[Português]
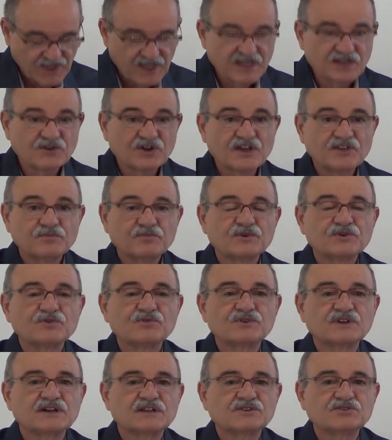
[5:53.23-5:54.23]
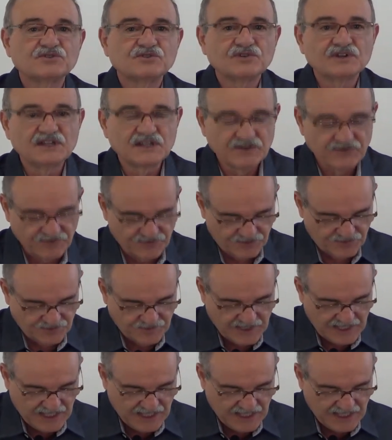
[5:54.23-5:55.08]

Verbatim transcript: E nós procurando no livro